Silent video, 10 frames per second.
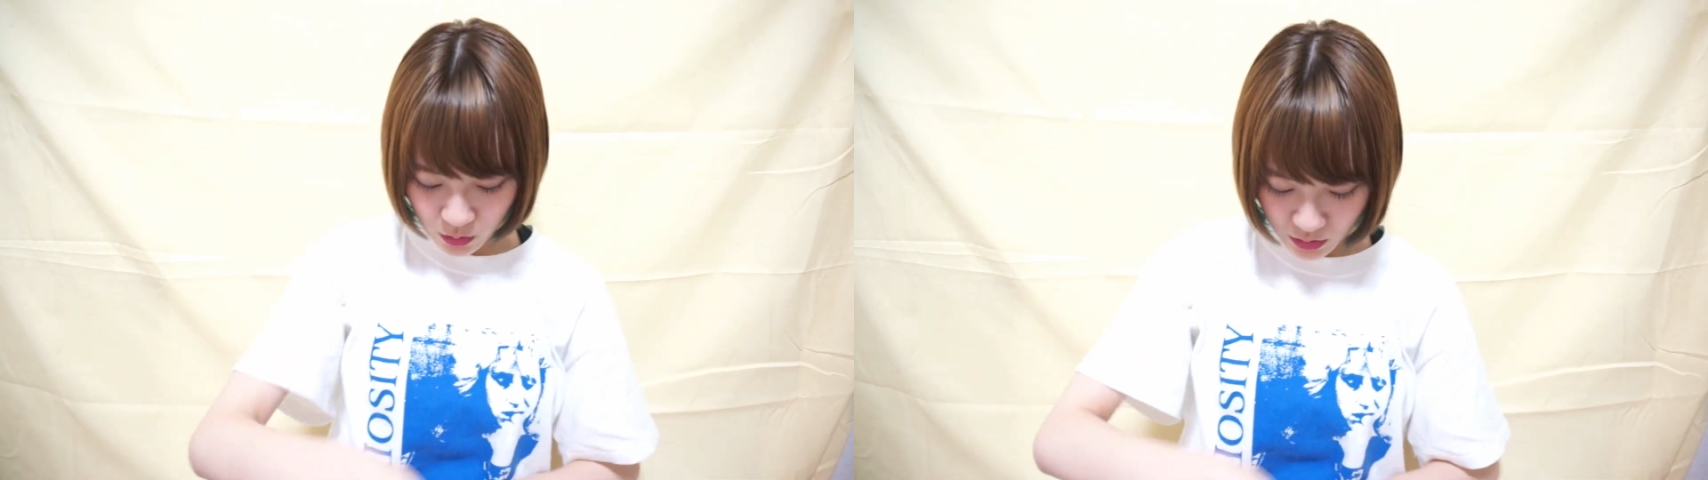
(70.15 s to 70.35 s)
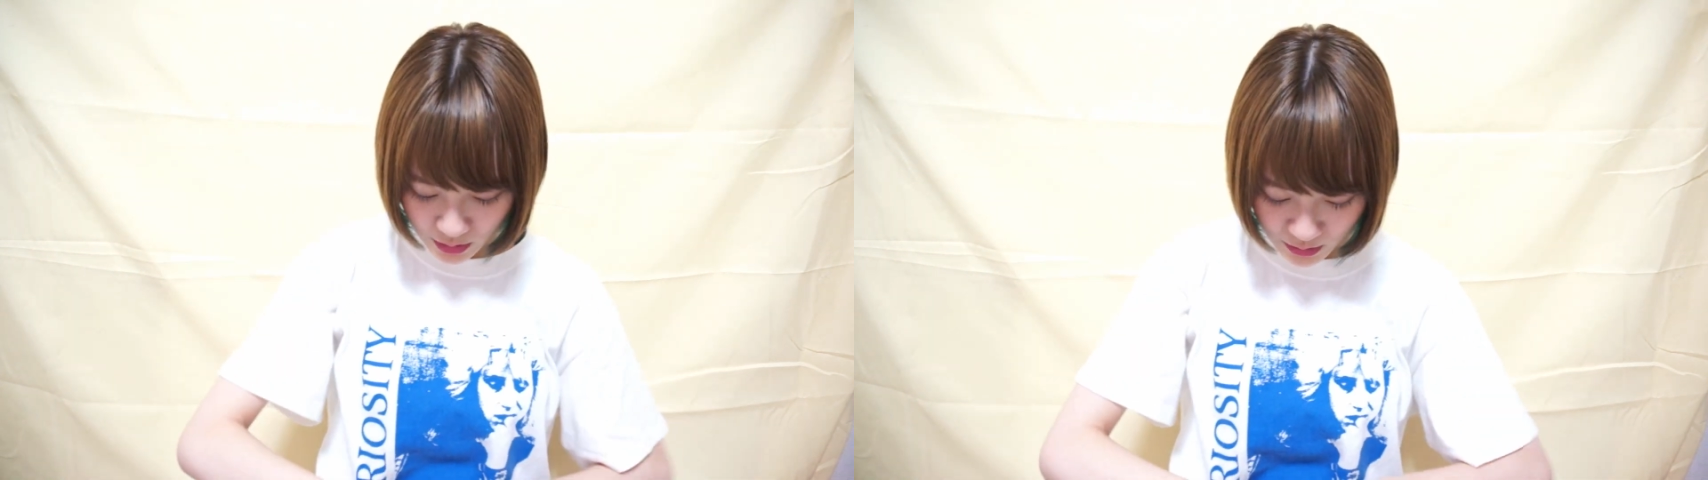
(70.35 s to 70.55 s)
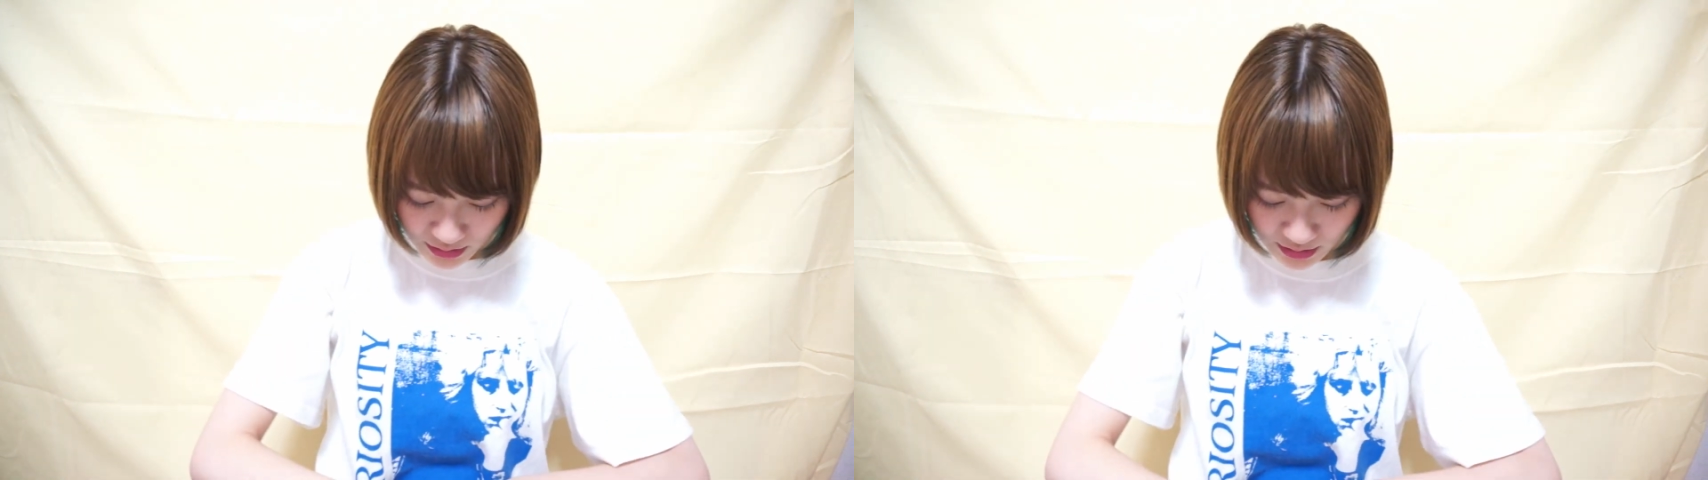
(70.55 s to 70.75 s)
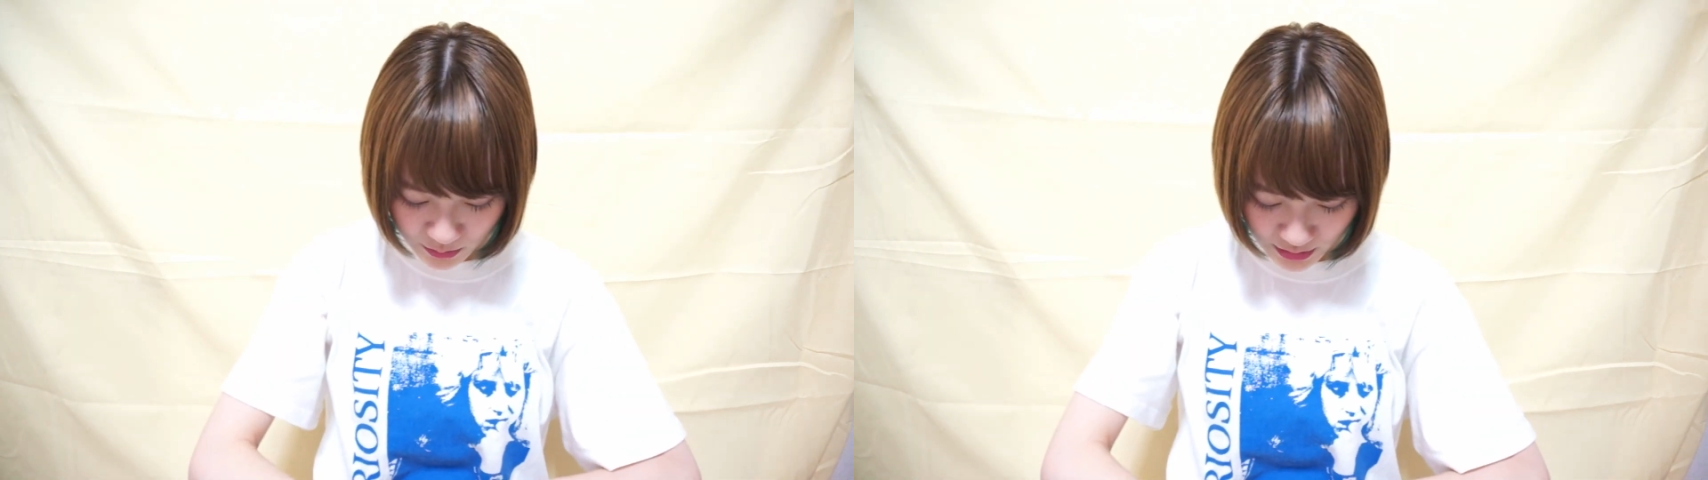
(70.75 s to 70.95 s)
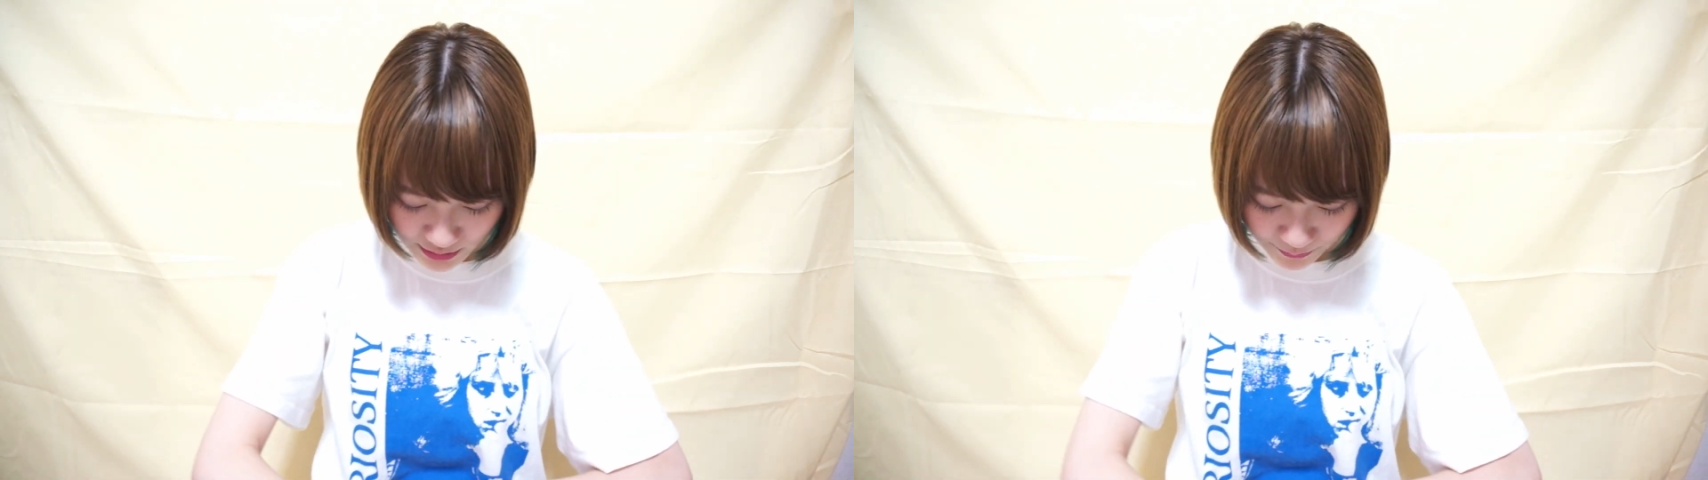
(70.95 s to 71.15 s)
このカバンに
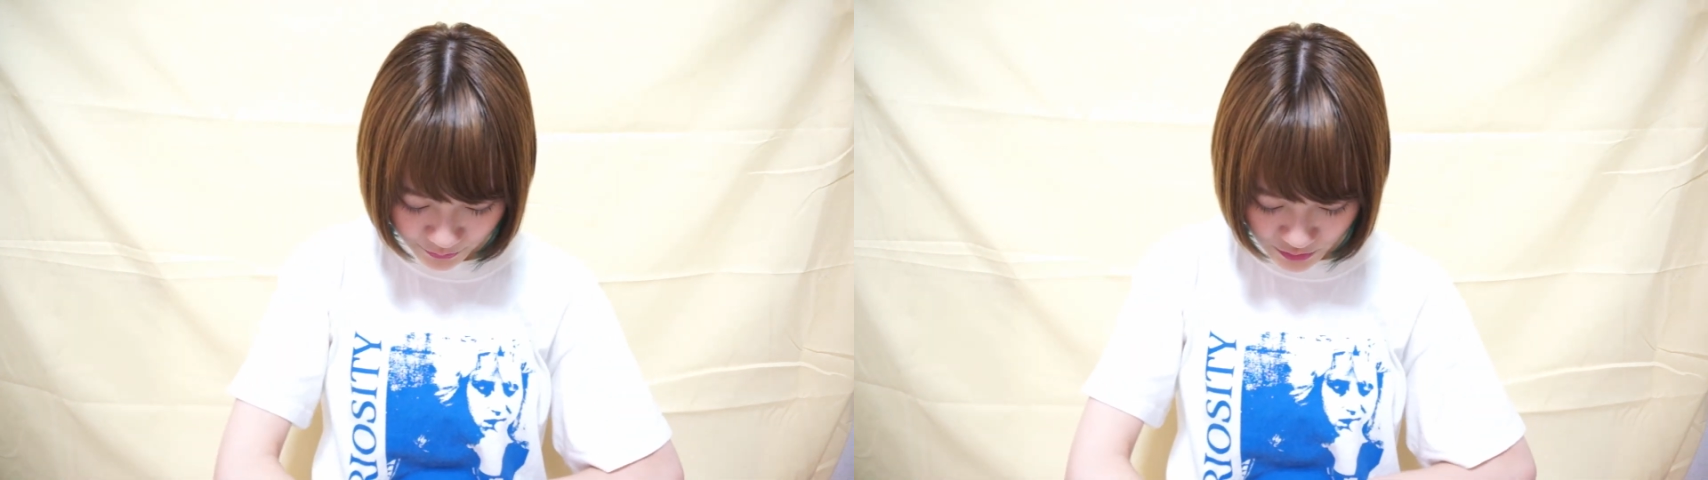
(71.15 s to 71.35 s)
は